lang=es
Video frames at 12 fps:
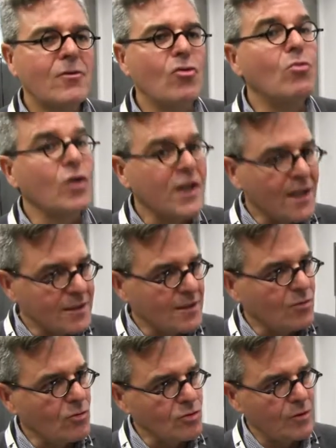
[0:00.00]

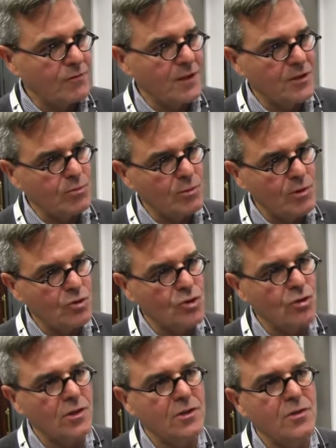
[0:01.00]
comunicarse con los diferentes
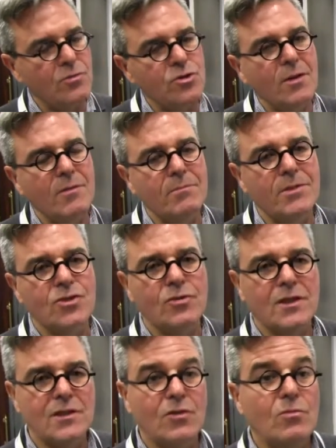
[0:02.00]
públicos objetivos, también
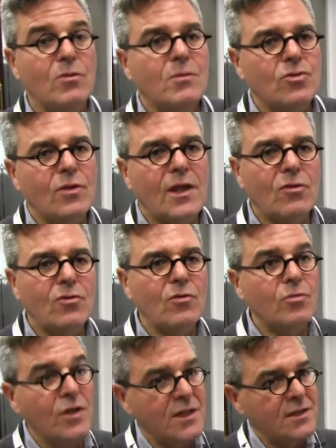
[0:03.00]
personas que en un momento dado
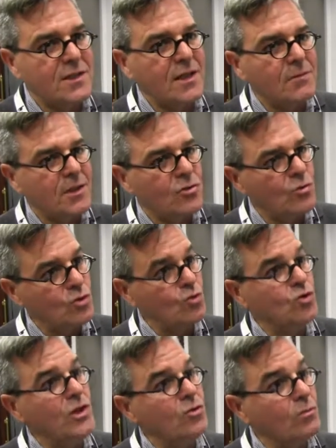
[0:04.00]
no puedan estar viendo o
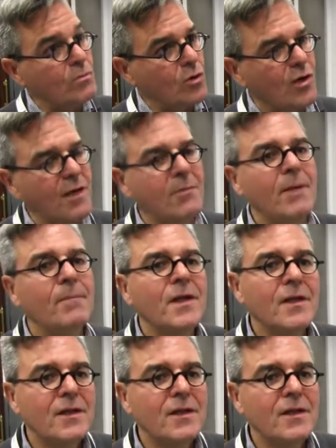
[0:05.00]
escuchando un programa,